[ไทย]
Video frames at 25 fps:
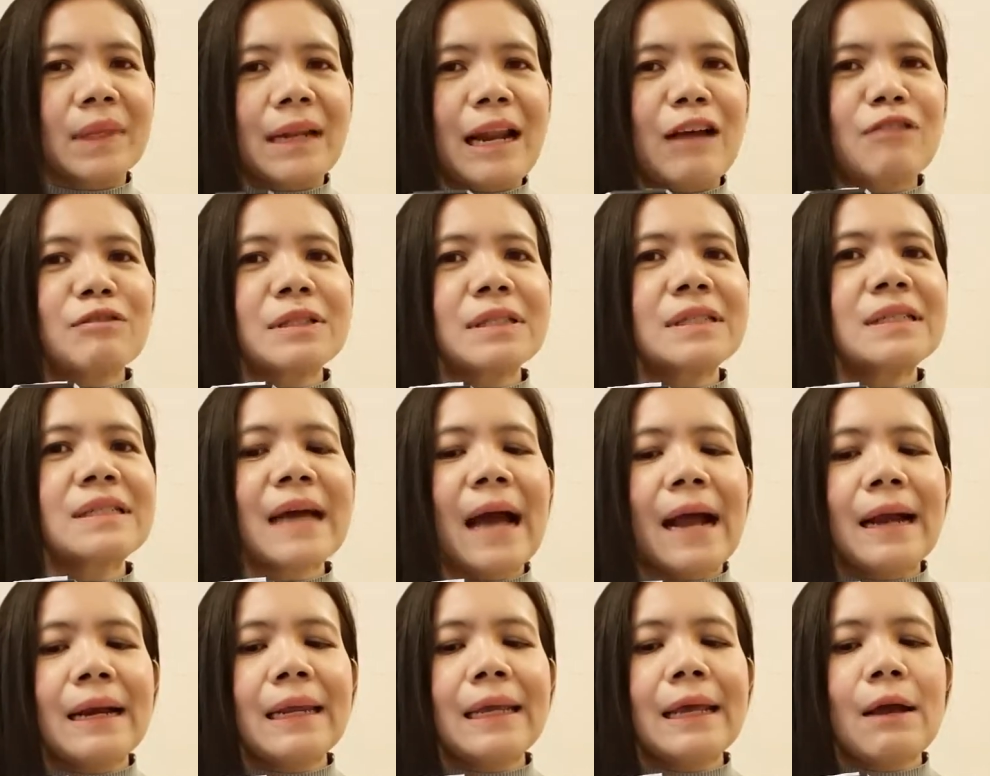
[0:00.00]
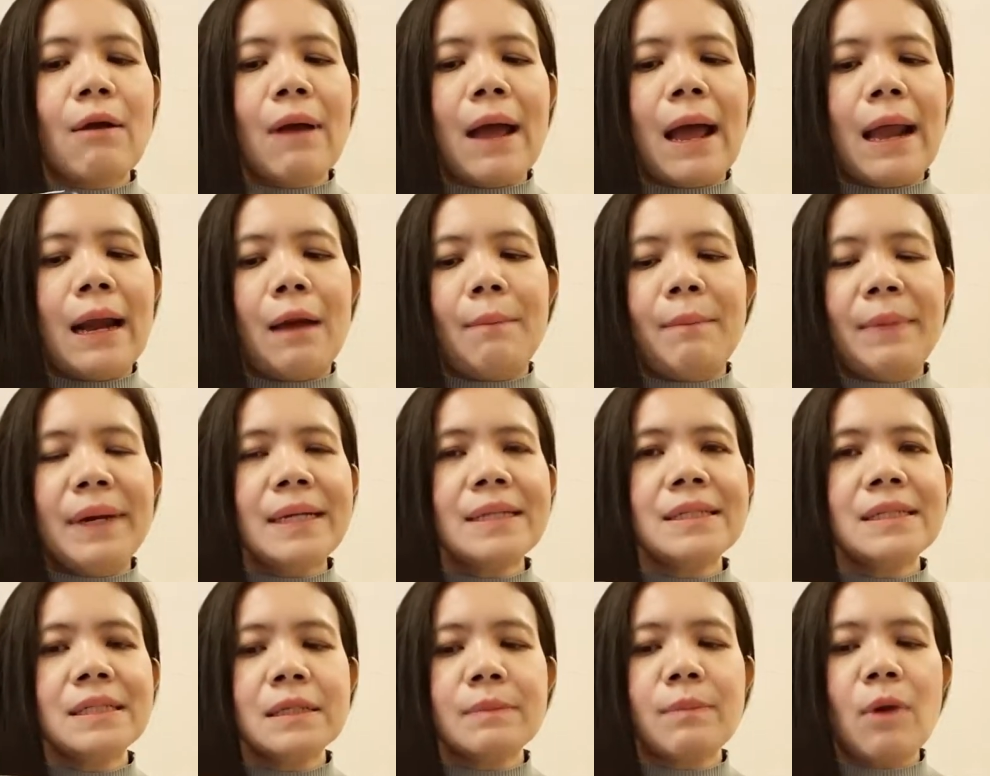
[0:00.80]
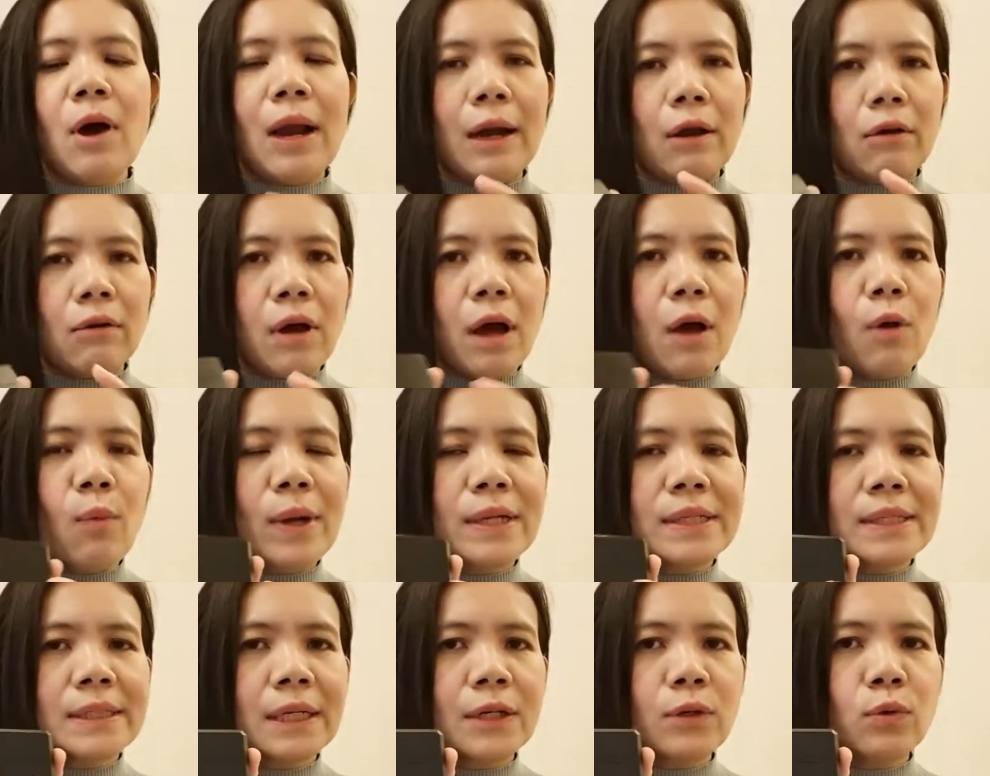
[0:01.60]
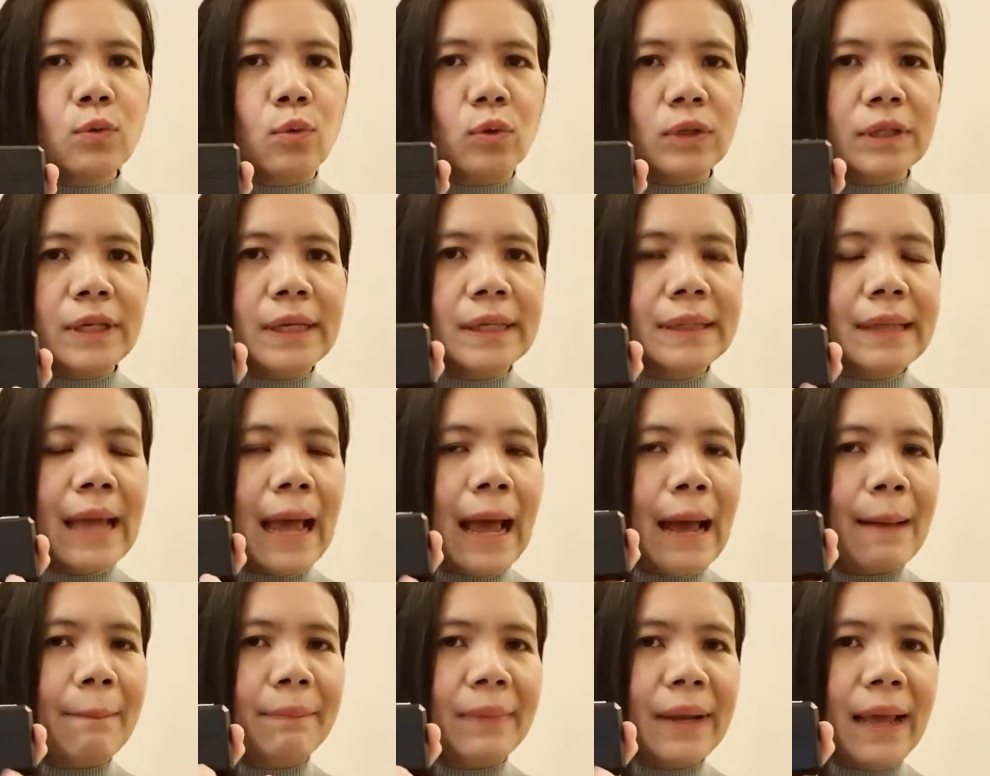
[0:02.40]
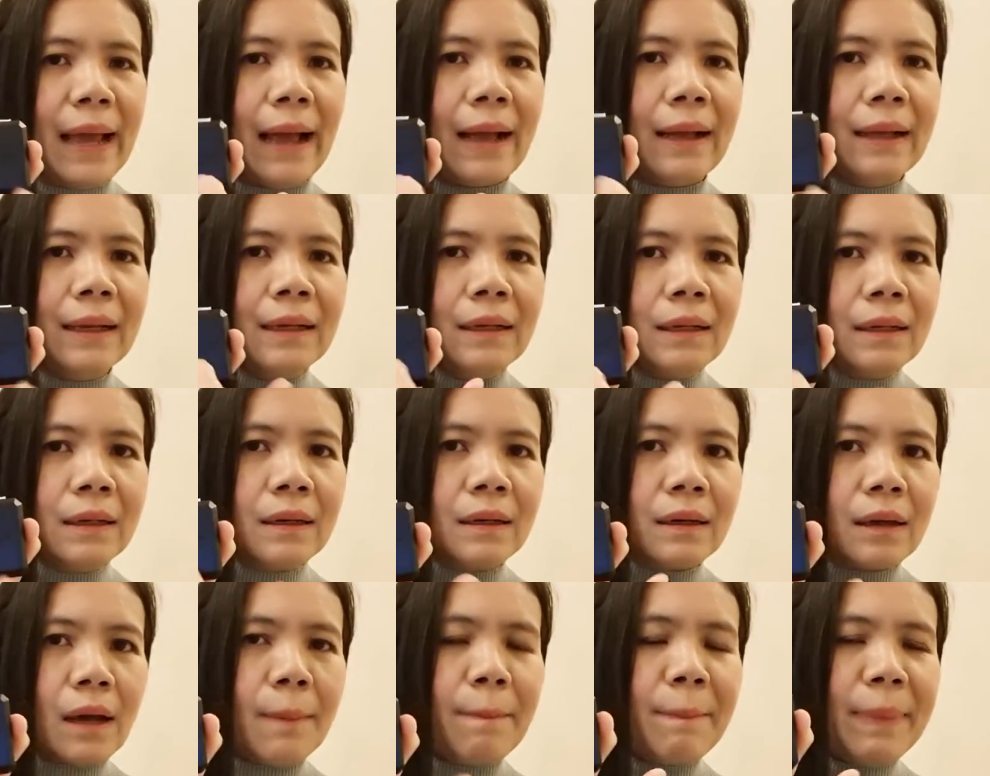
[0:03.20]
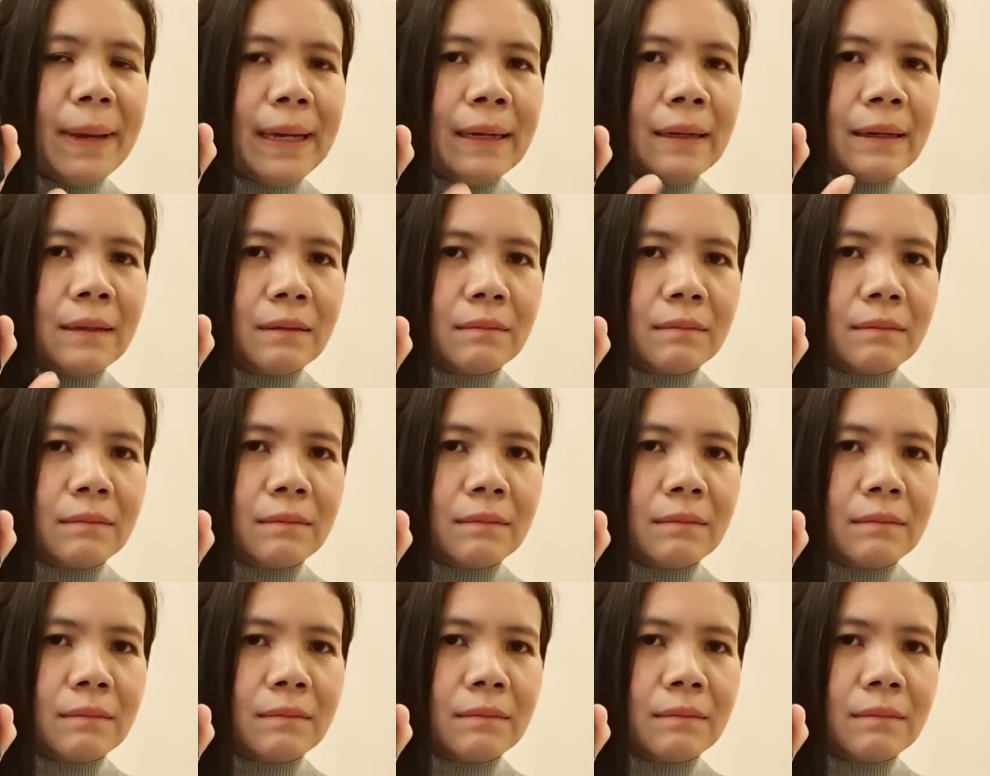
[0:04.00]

เราซื้อครั้งเดียวค่ะเราไม่ได้ซื้อบ่อย แล้วก็วัสดุที่ทำเนี่ยก็เป็น